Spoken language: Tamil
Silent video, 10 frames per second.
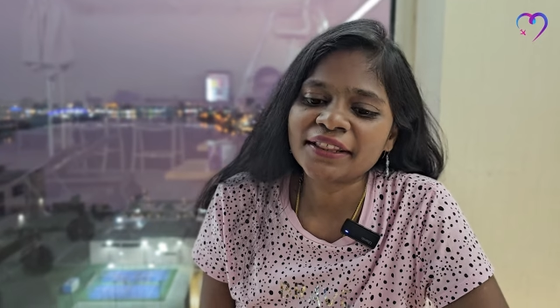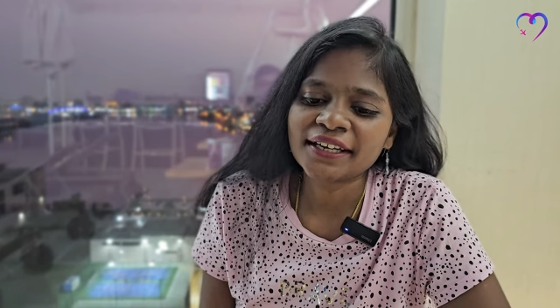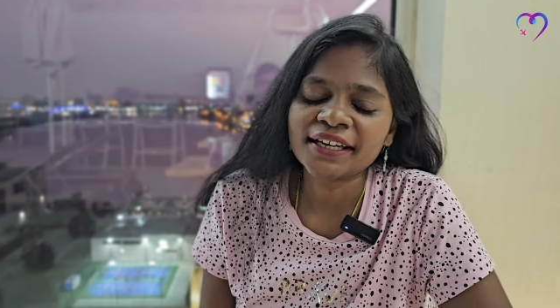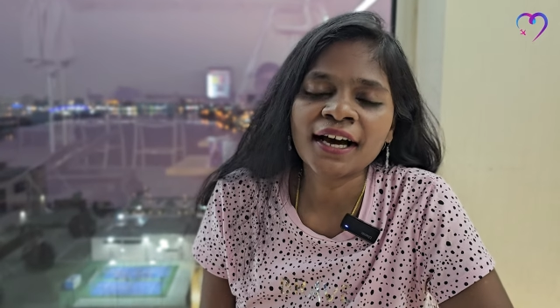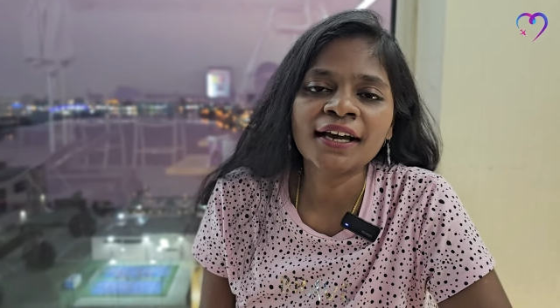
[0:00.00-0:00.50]

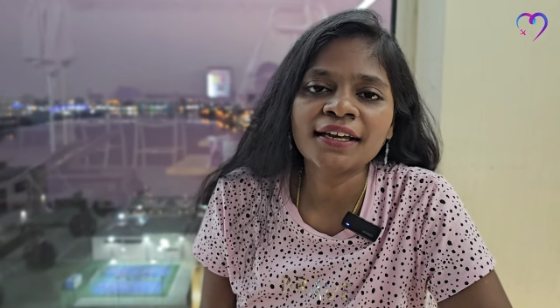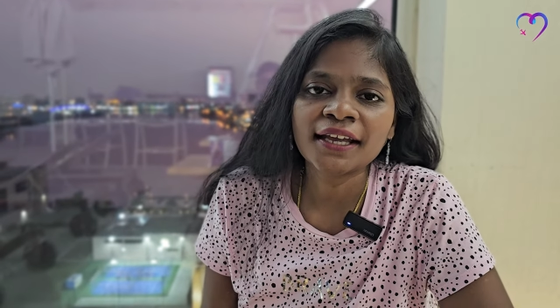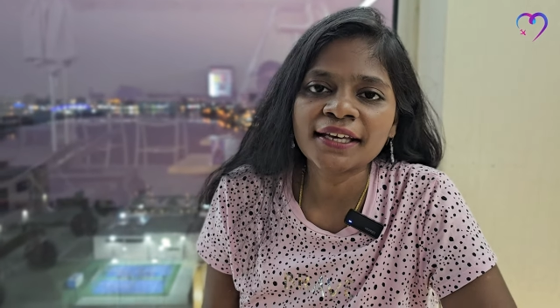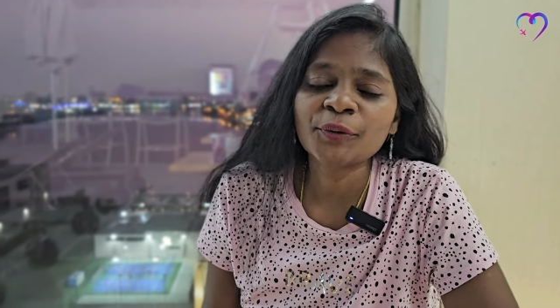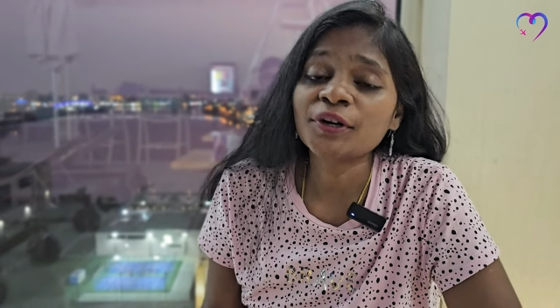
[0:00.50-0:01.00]
பார்த்தீங்கன்னா
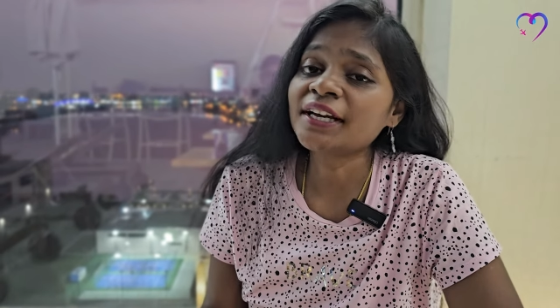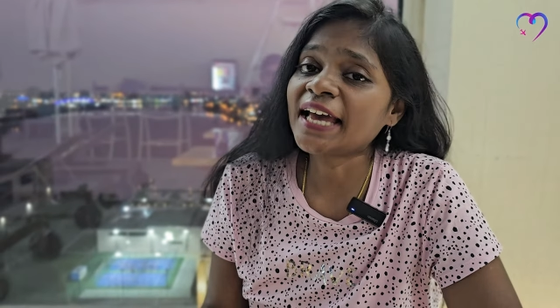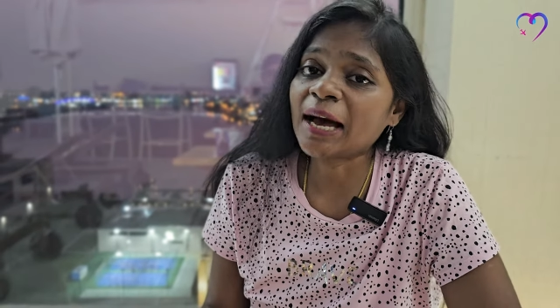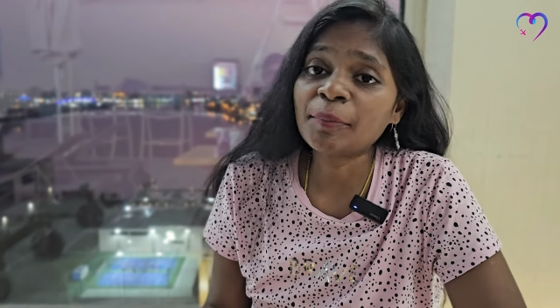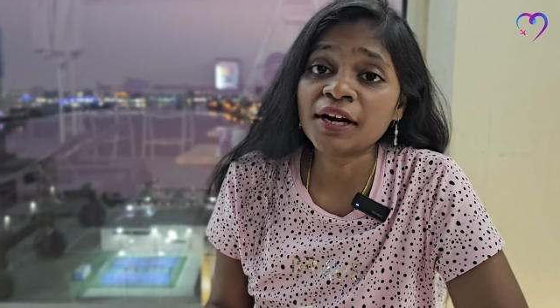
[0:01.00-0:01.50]
இன்னைக்கு ஒரு
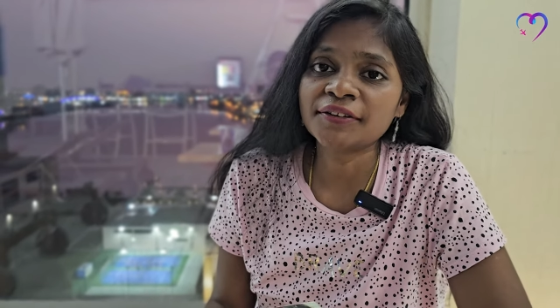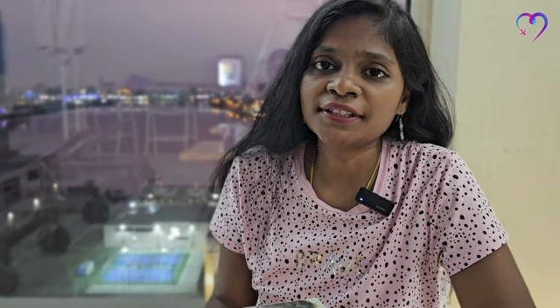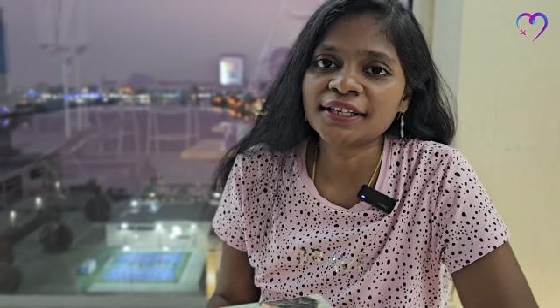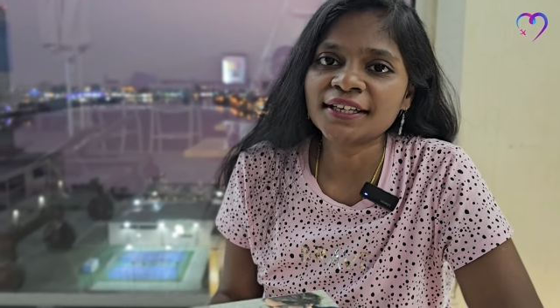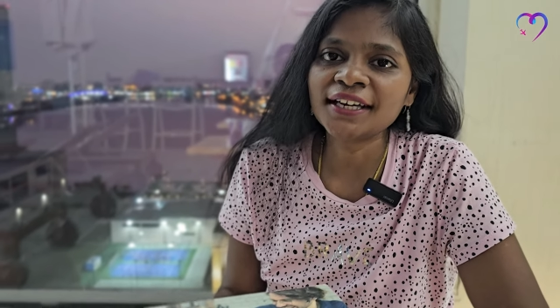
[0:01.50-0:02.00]
கேமரா
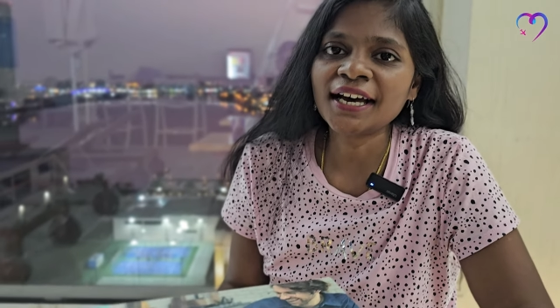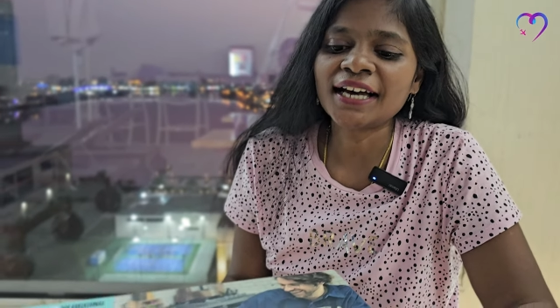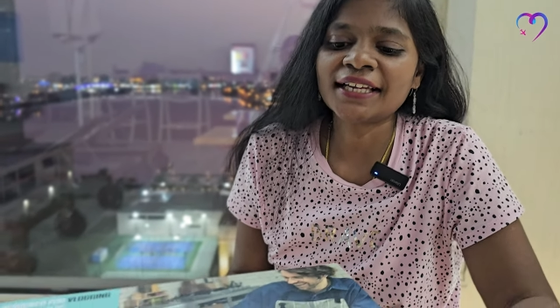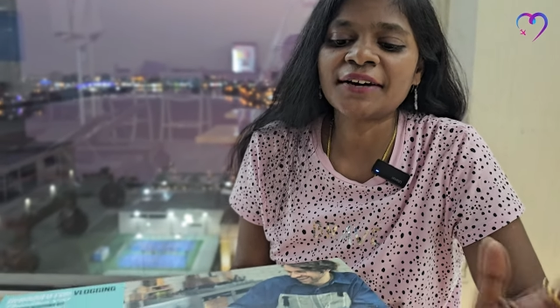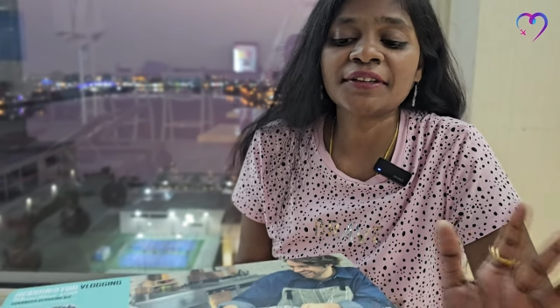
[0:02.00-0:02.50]
வந்திருக்கு
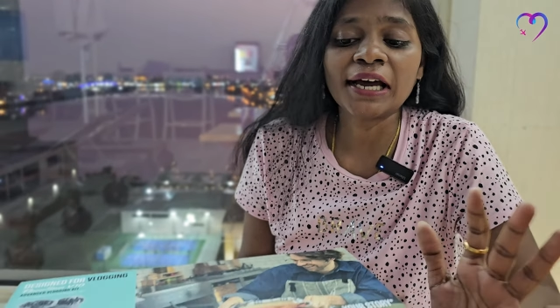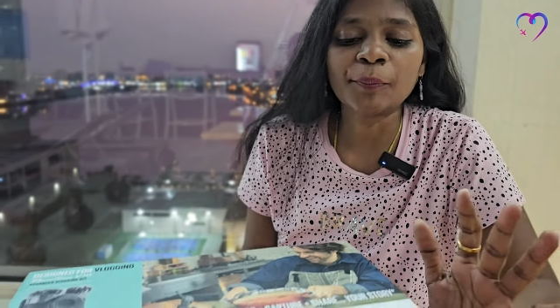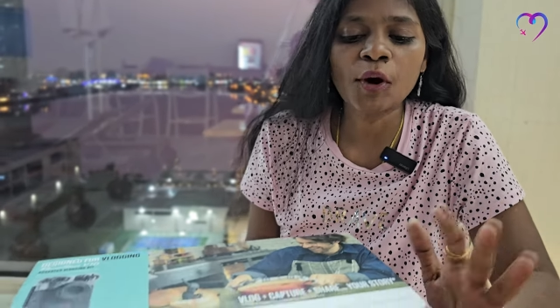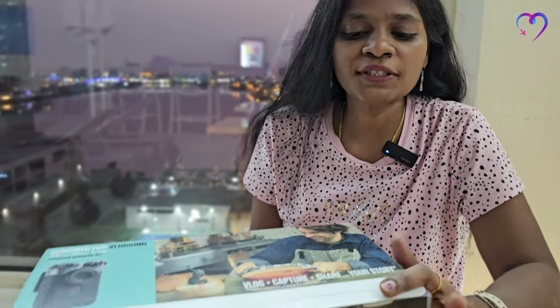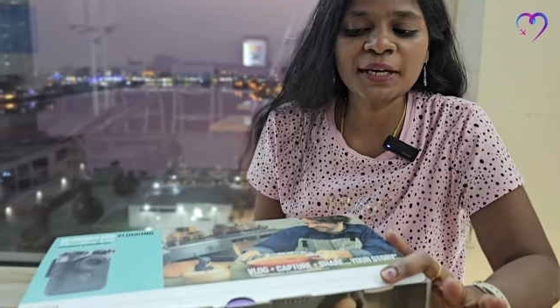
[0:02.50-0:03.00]
அதை நான் வந்து
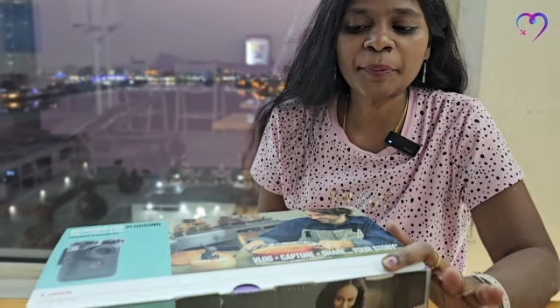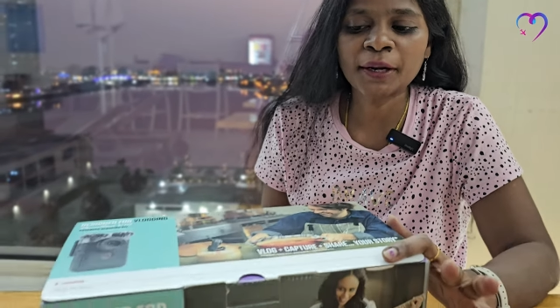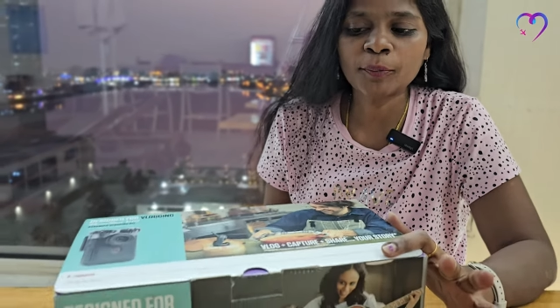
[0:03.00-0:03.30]
அன்பாக்சிங் பண்ண